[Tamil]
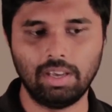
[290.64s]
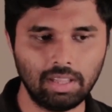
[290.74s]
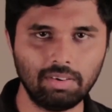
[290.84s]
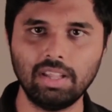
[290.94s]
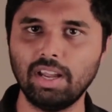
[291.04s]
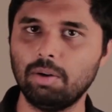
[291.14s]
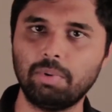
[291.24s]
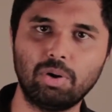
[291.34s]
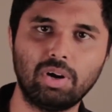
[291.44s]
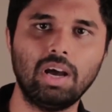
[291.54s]
இது வந்து என்ன
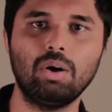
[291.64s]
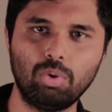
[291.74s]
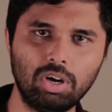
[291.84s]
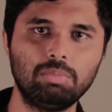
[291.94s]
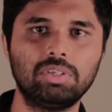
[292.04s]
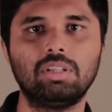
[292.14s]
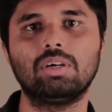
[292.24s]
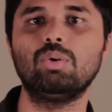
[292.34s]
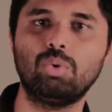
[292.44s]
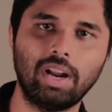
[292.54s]
பண்ணுன்னா ஒரு
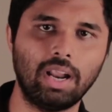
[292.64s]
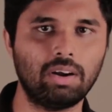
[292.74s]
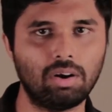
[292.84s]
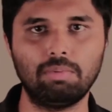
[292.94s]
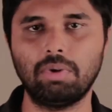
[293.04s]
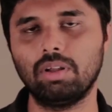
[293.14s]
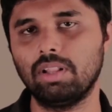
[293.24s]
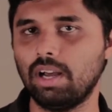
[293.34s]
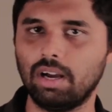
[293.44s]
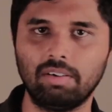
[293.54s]
நிமிஷத்துக்கு ஒரு எலக்ட்ரான்
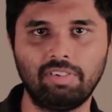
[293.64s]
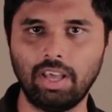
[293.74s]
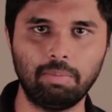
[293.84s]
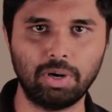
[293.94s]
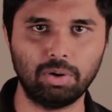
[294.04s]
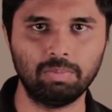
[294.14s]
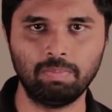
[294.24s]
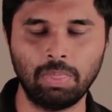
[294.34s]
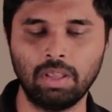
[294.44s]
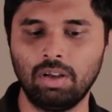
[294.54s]
மட்டும்தான் ஃபயர் பண்ணும்
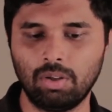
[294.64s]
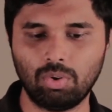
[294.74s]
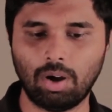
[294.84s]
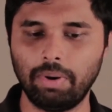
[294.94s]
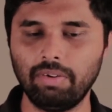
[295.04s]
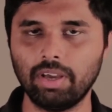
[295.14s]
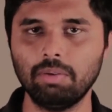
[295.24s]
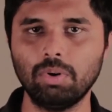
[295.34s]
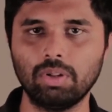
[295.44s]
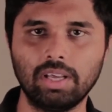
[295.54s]
ஸோ அப்படி
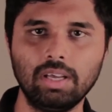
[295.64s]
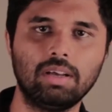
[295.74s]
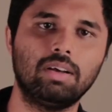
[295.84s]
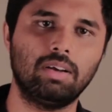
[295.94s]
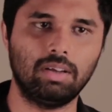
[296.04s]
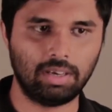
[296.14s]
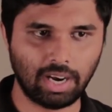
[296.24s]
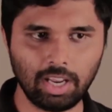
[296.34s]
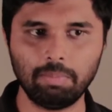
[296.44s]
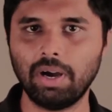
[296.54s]
வைக்கும்போது
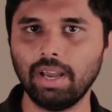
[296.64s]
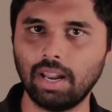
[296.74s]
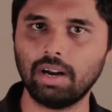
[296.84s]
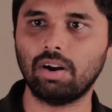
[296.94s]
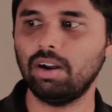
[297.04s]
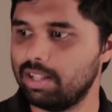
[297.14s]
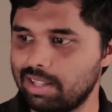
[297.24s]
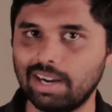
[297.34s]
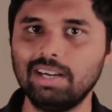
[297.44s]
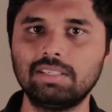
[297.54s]
கண்டிப்பாக எலக்ட்ரான் இந்த
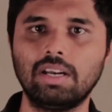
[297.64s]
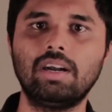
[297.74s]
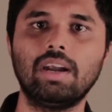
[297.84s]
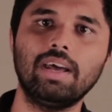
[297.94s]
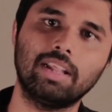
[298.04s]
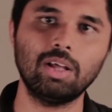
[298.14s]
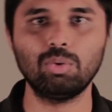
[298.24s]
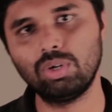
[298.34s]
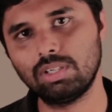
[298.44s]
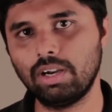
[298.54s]
ரெண்டு ஸ்லிட்டில் ஏதாவது
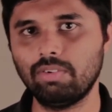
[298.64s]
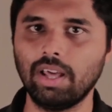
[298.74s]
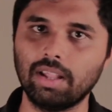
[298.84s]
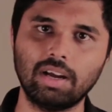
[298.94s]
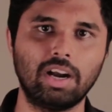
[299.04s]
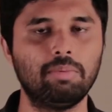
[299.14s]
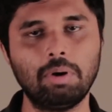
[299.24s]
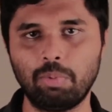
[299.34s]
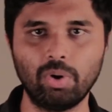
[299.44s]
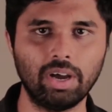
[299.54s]
ஒரு ஸ்லிட் வழியாக தான்
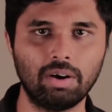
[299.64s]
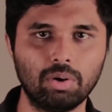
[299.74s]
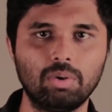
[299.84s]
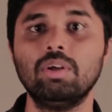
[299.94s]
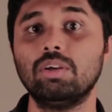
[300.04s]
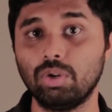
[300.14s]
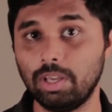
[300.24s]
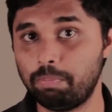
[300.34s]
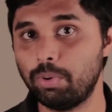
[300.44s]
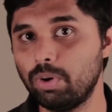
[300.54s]
கண்டிப்பாக போய் ஆகணும் ஸோ
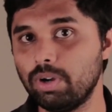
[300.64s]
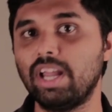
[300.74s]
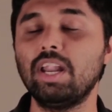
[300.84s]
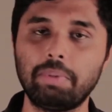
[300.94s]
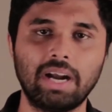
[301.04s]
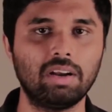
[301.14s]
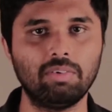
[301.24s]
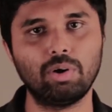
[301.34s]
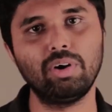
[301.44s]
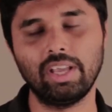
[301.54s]
இப்போது என்ன பேட்டர்ன்
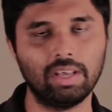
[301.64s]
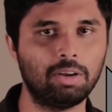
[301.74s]
வரும்னு நீங்கள்